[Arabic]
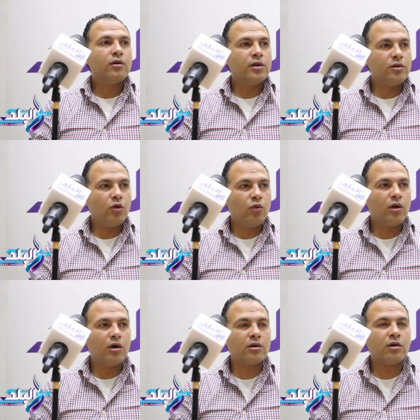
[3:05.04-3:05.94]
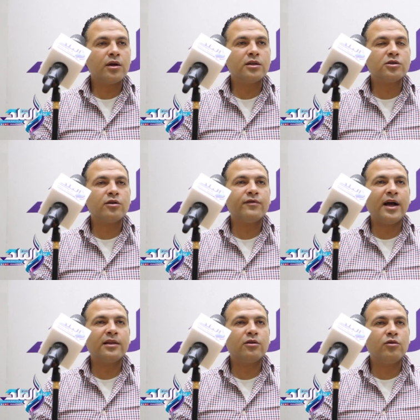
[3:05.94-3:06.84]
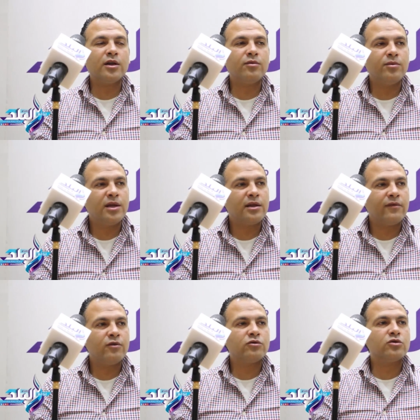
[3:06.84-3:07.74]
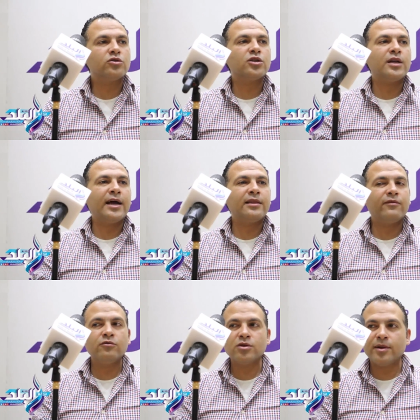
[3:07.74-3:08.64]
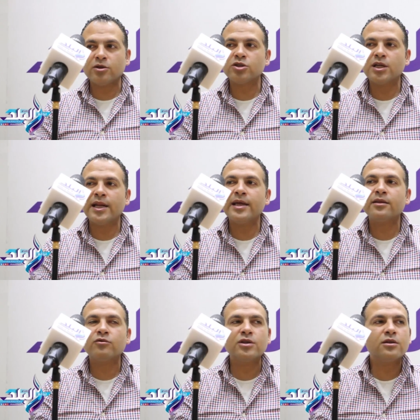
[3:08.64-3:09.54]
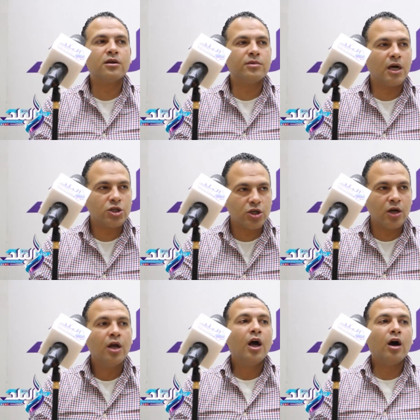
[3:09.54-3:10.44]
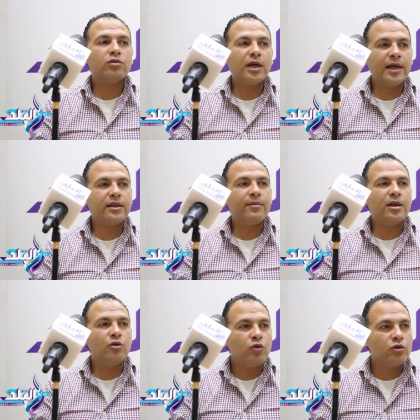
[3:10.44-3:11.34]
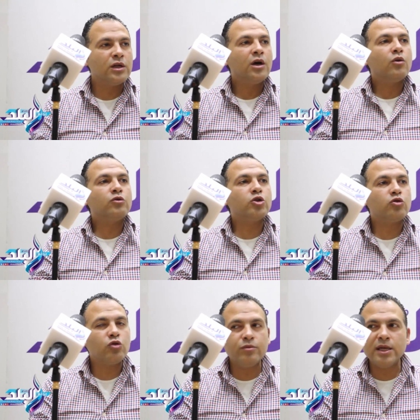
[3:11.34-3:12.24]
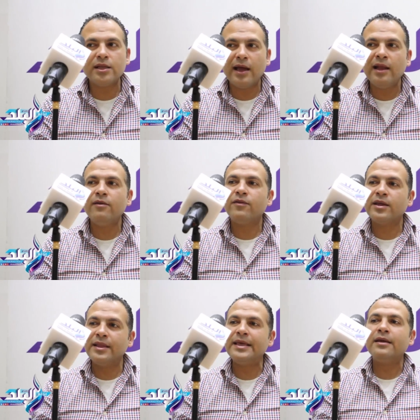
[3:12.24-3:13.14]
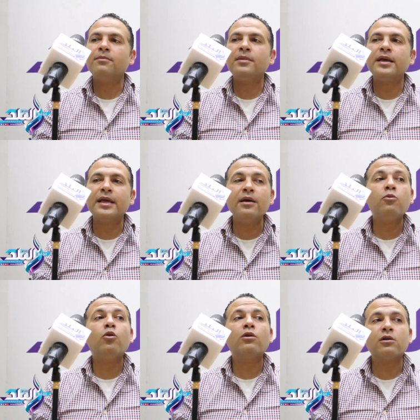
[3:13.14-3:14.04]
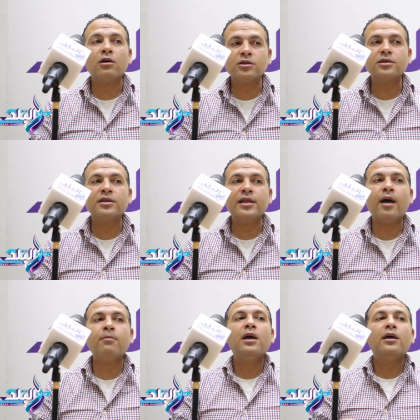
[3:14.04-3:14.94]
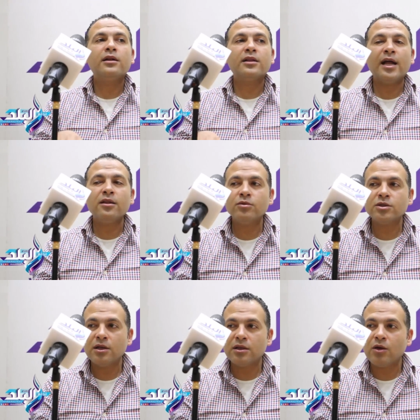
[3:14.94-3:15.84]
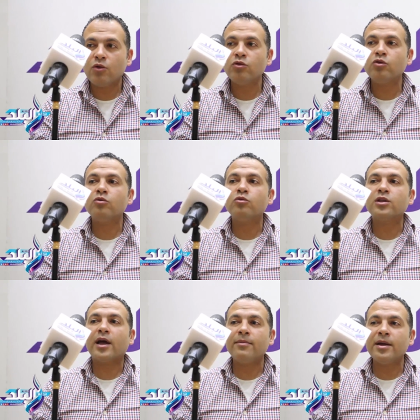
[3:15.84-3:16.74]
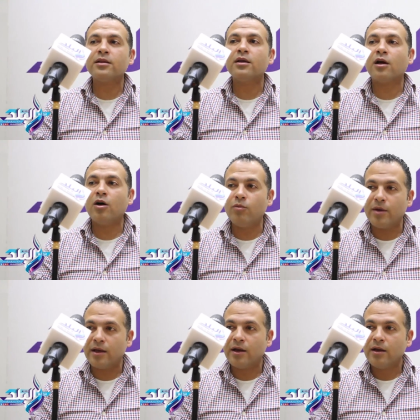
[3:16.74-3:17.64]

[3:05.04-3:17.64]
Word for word: لان هو الراجل صارف لحد دلوقتي من بدايه 2012 لحد 2017 3.6 او 3 مليون و600 الف جنيه من جيبه الخاص لدعم الاتحاد المصري للتايكوندو والمنتخبات القوميه.